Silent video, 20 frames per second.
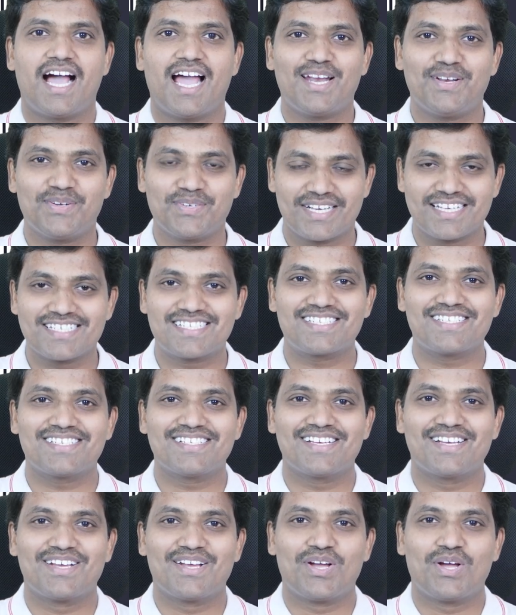హలో గైస్
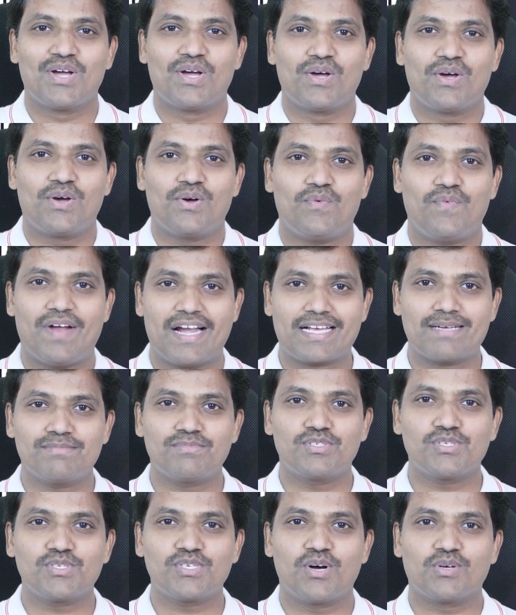వెల్కమ్
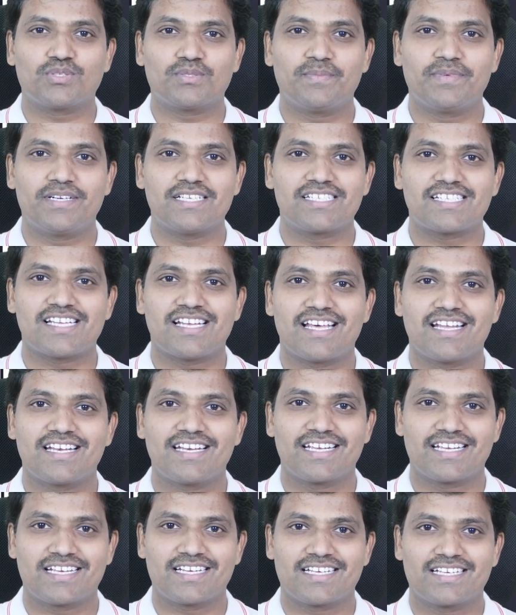టు గౌతమ్ డిజిటల్
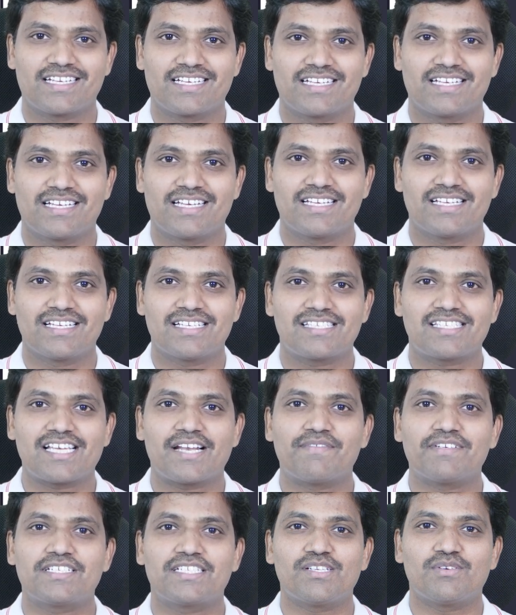లెర్నింగ్
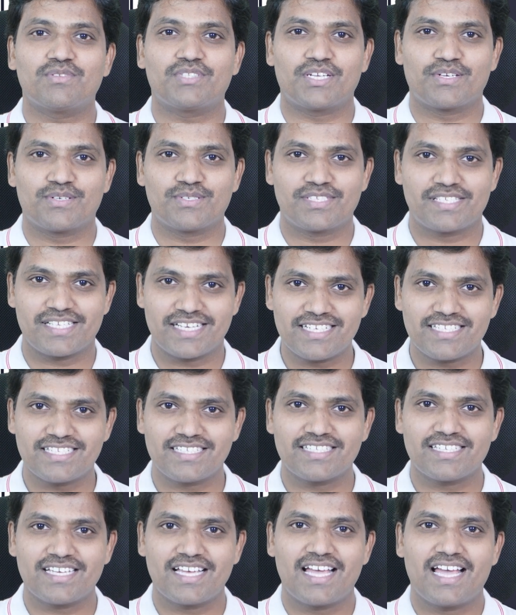సర్వీస్ నౌ తెలుగు సిరీస్
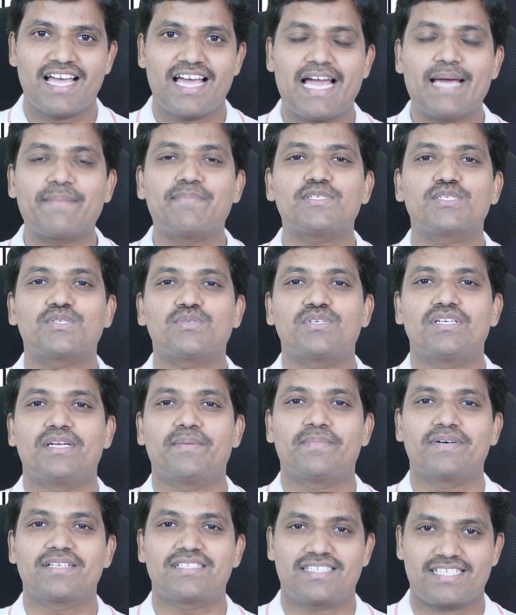ఎపిసోడ్
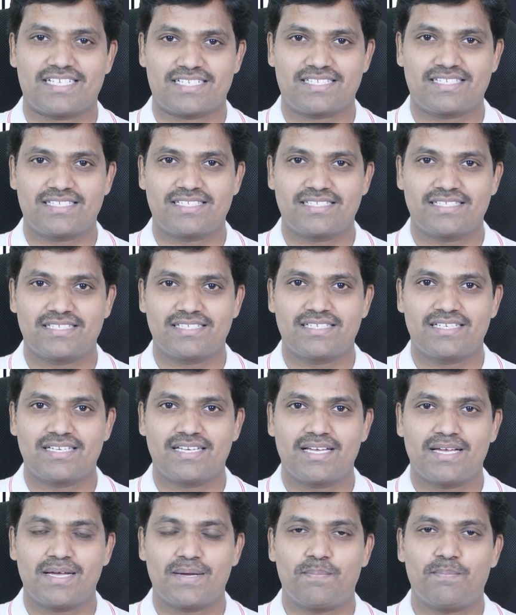నెంబర్ సిక్స్
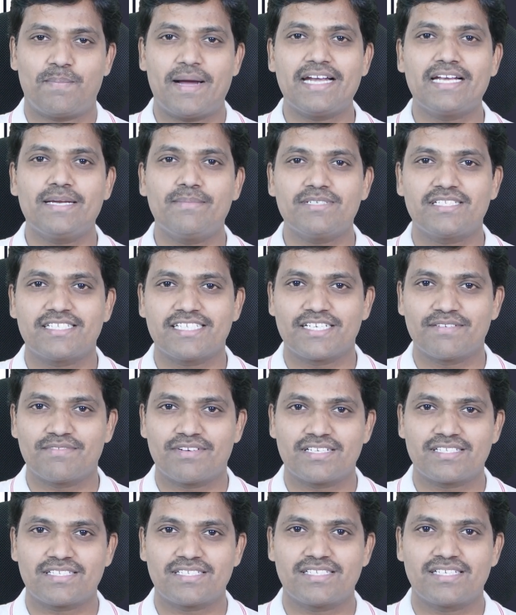మై నేమ్
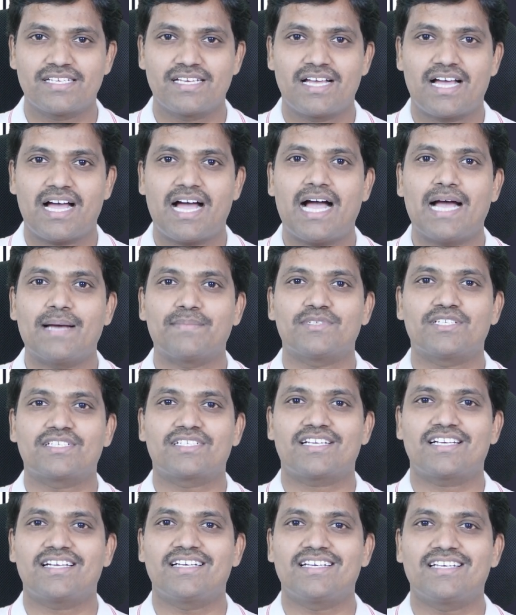శ్రీనివాస్ ఐఎమ్ ద
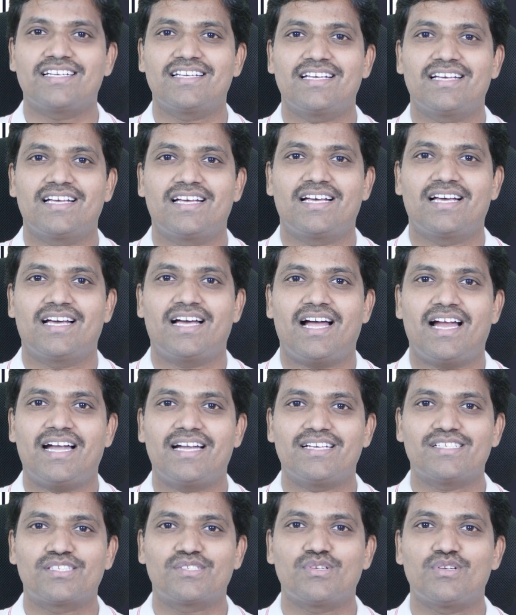ట్రైనర్
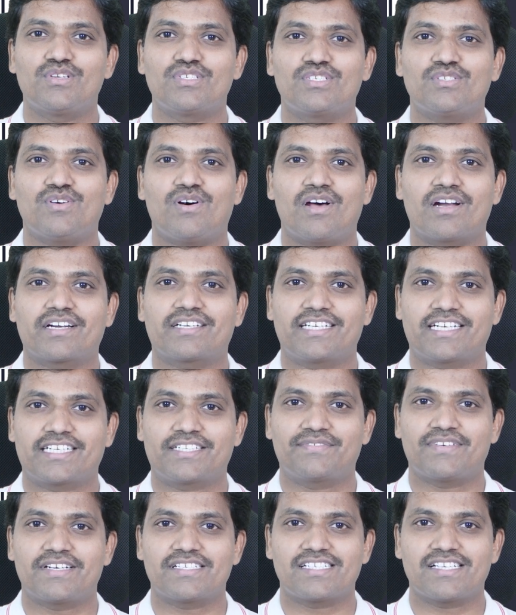అండ్ సొల్యూషన్
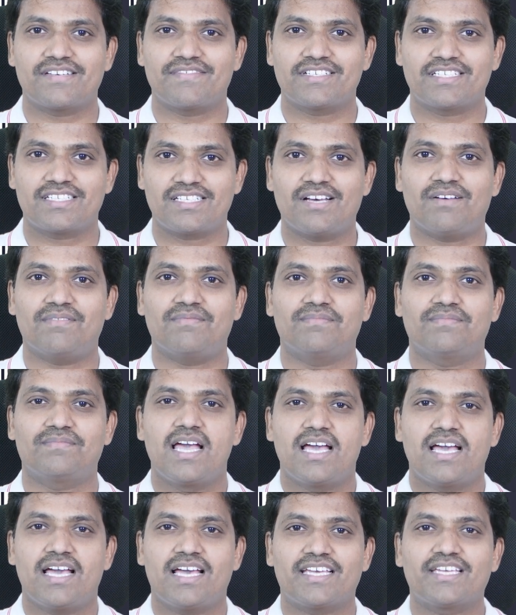ఆర్కిటెక్ట్ ఫర్ సర్వీస్ నౌ
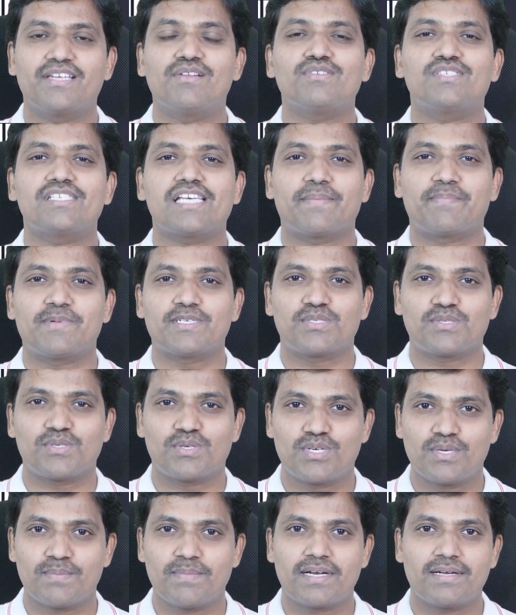ఈరోజు
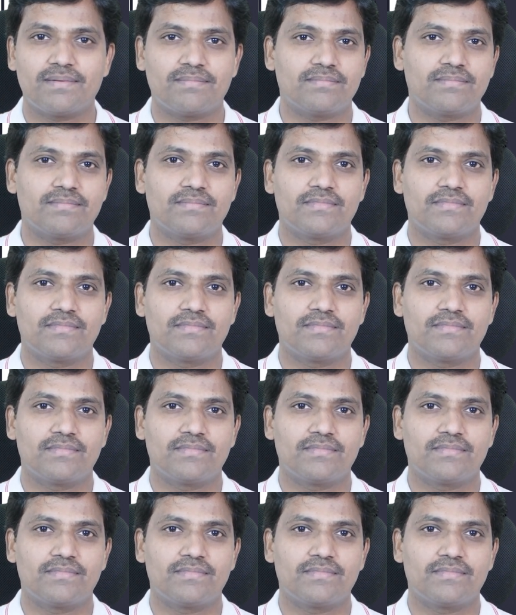ఎపిసోడ్లో మనం